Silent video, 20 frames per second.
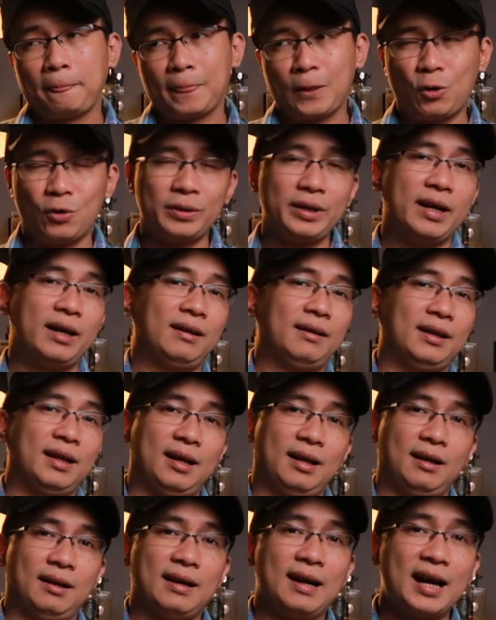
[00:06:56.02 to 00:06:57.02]
có thể
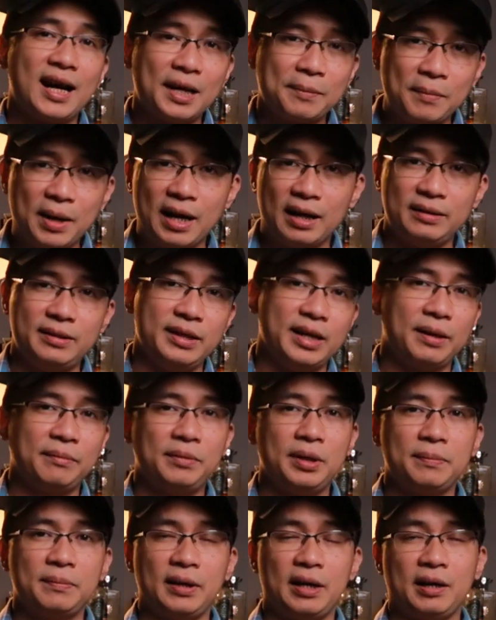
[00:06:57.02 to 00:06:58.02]
là hai ba chị
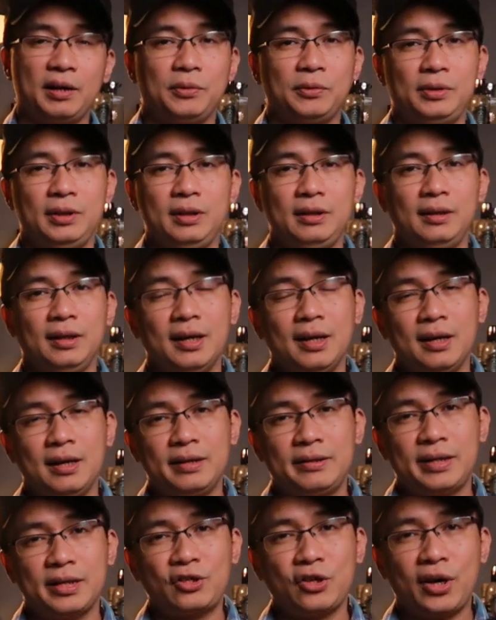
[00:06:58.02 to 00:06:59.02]
em tiếp theo thì
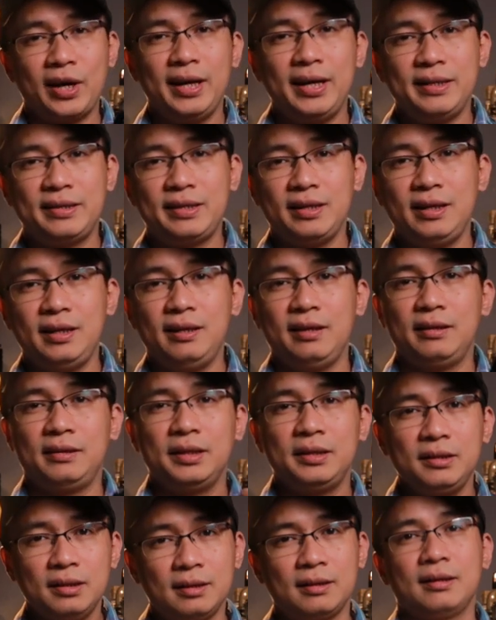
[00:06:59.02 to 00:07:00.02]
sẽ chọn ADC
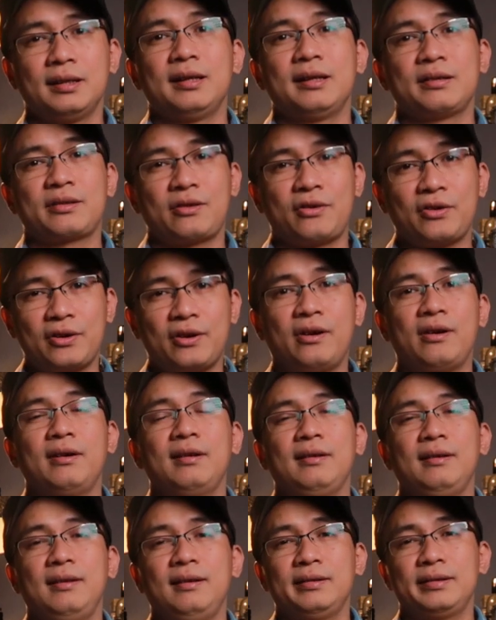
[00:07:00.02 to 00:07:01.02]
thế nhưng sau
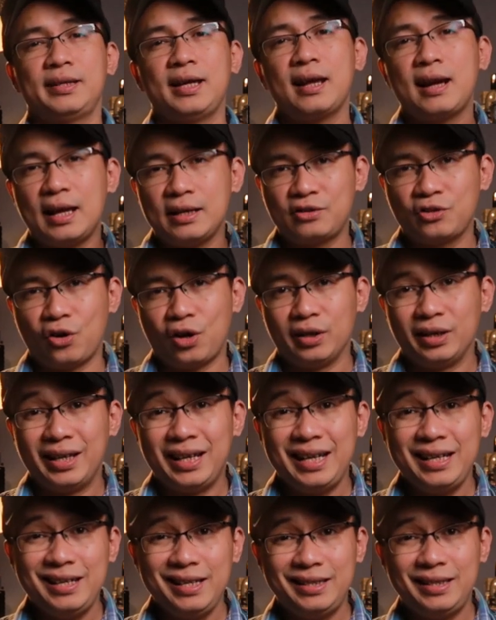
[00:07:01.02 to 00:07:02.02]
đó sẽ lại chọn
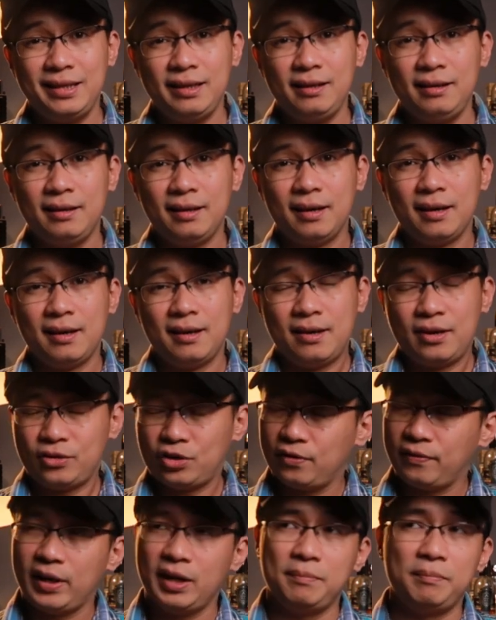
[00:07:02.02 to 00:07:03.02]
EDT
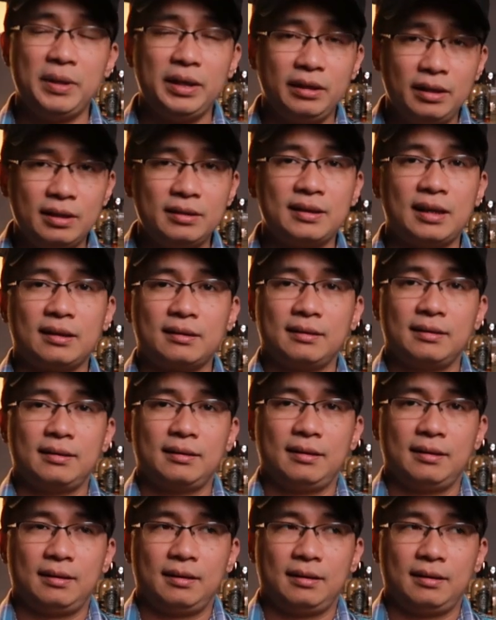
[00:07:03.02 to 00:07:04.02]
do vậy mình nghĩ rằng
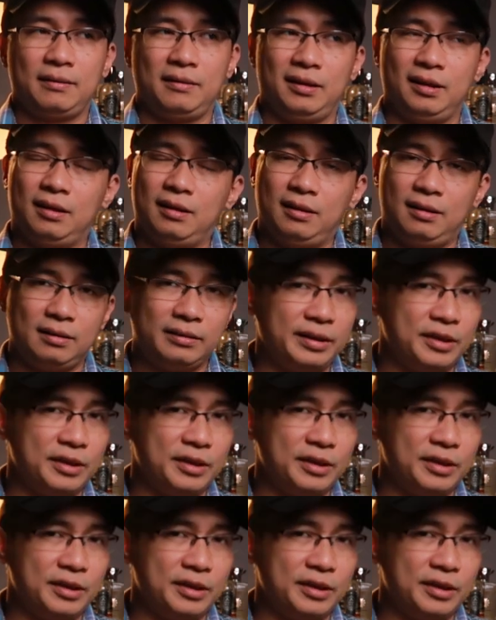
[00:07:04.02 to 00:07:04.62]
uh,